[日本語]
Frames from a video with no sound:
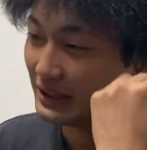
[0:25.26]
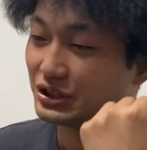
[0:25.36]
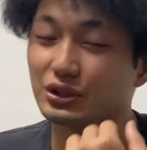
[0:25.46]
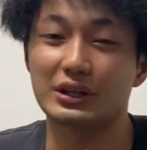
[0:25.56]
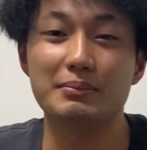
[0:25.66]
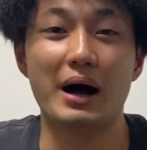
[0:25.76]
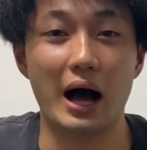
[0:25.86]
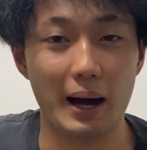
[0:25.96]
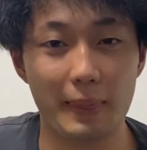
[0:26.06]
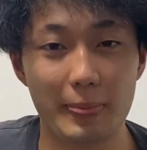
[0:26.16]
ちょっと
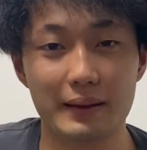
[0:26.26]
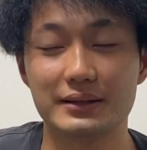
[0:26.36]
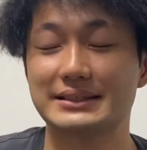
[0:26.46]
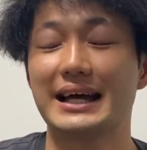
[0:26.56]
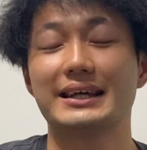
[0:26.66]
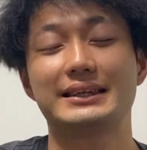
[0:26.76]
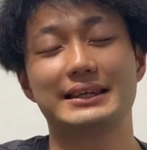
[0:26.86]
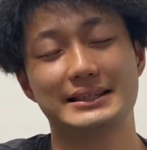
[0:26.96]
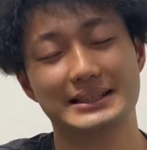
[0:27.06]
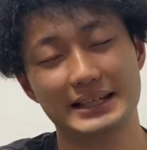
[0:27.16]
今、さっ
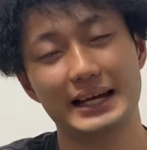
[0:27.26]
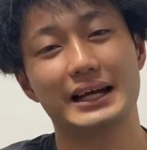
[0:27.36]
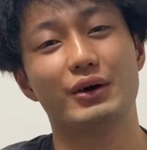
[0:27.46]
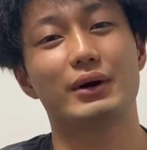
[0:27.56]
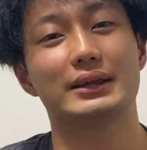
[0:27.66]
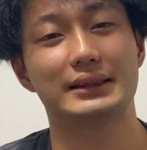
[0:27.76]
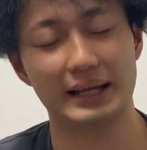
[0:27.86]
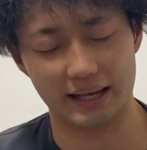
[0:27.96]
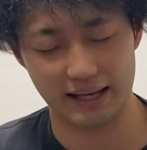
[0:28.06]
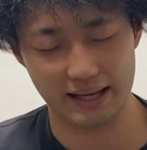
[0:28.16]
き試合が終わっ
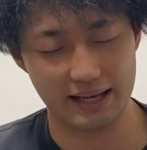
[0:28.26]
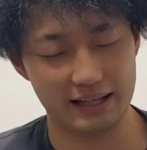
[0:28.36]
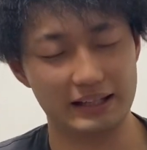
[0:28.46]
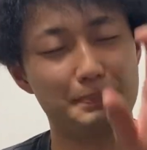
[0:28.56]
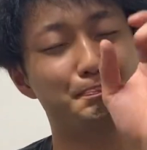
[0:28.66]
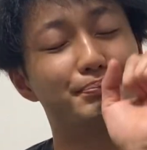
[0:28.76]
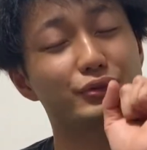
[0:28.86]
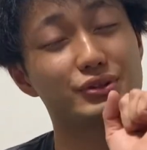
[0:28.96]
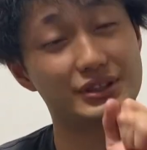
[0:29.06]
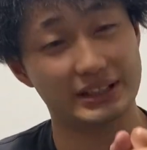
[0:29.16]
て、えー、一
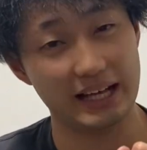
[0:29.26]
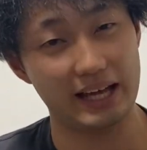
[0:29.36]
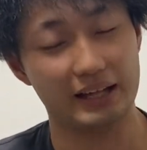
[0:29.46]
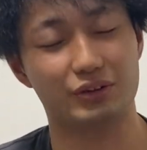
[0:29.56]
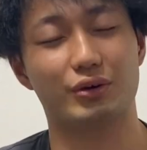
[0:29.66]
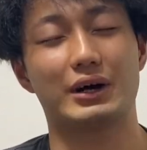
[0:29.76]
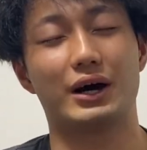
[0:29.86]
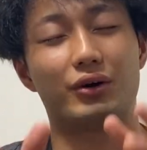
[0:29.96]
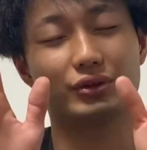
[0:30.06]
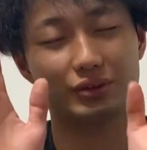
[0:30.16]
服して動
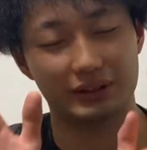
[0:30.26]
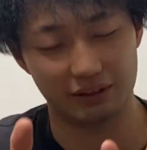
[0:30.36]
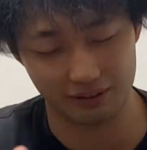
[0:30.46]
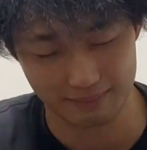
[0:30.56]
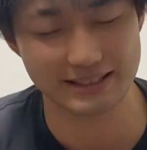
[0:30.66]
画を撮っておりま